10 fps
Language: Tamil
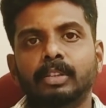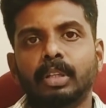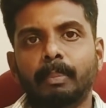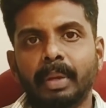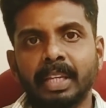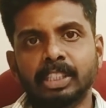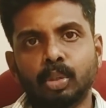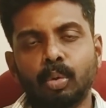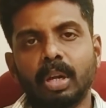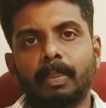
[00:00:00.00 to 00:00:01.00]
அந்த மெயின்
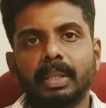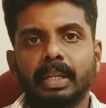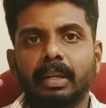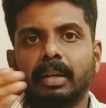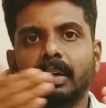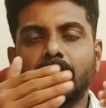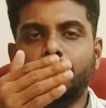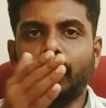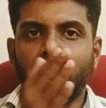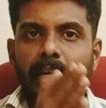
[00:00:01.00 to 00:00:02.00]
ஸ்கூல்ல பாத்தீங்கன்னா
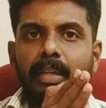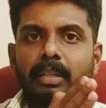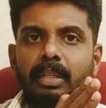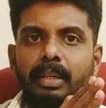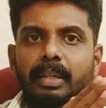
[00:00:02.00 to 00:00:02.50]
இப்ப அங்கிருந்து